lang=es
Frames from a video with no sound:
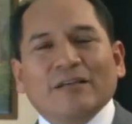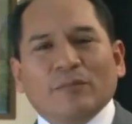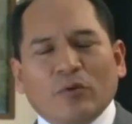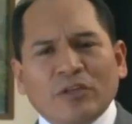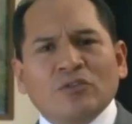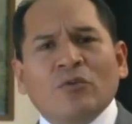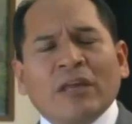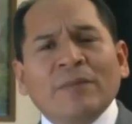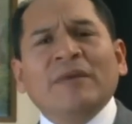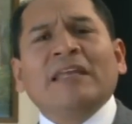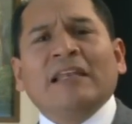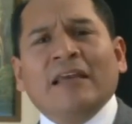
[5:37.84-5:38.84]
Por eso que
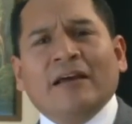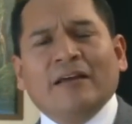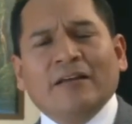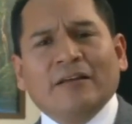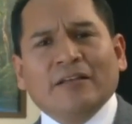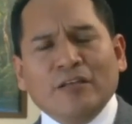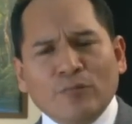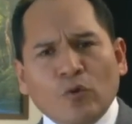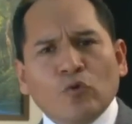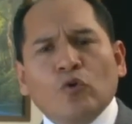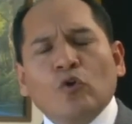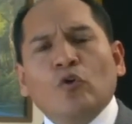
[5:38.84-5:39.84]
Emilia
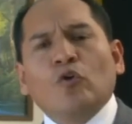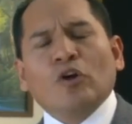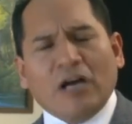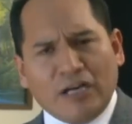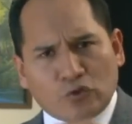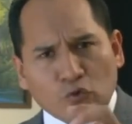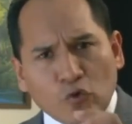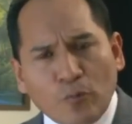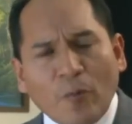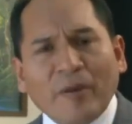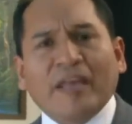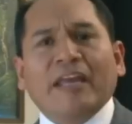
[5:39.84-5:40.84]
involucró a su
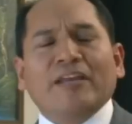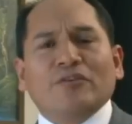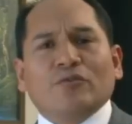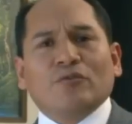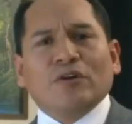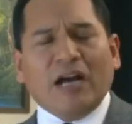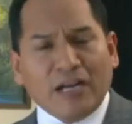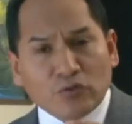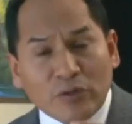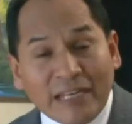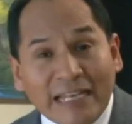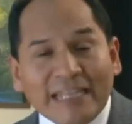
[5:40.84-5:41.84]
grupo pequeño, a
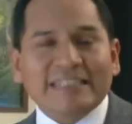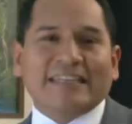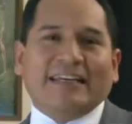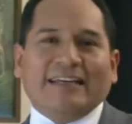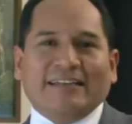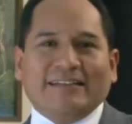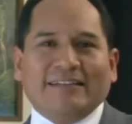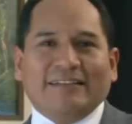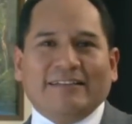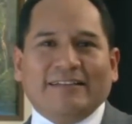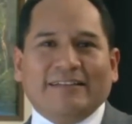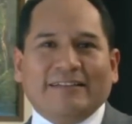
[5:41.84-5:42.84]
su iglesia,
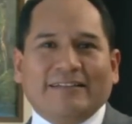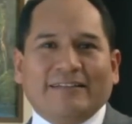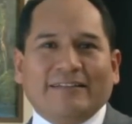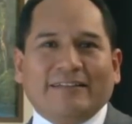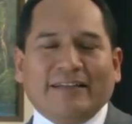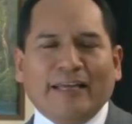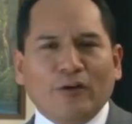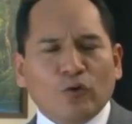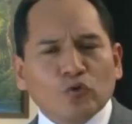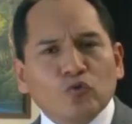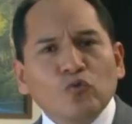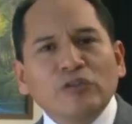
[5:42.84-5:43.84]
en
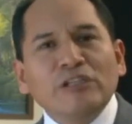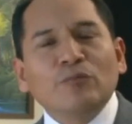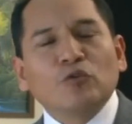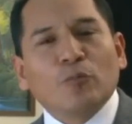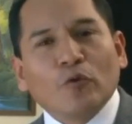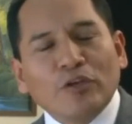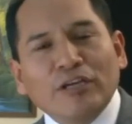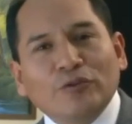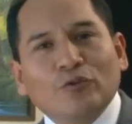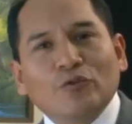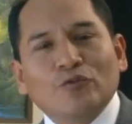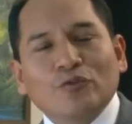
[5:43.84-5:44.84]
los últimos
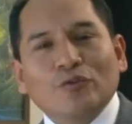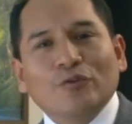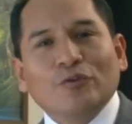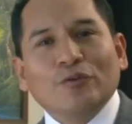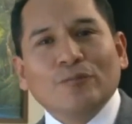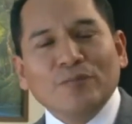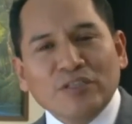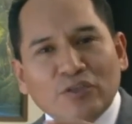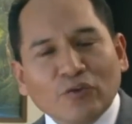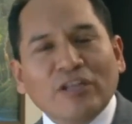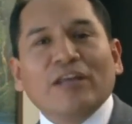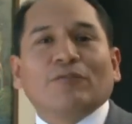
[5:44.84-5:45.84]
proyectos
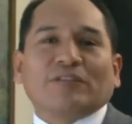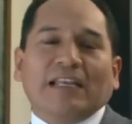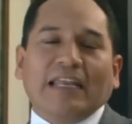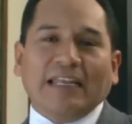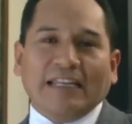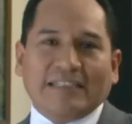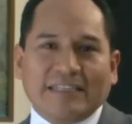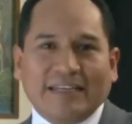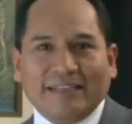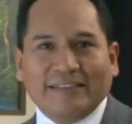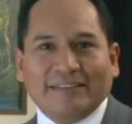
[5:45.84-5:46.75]
misioneros de la iglesia.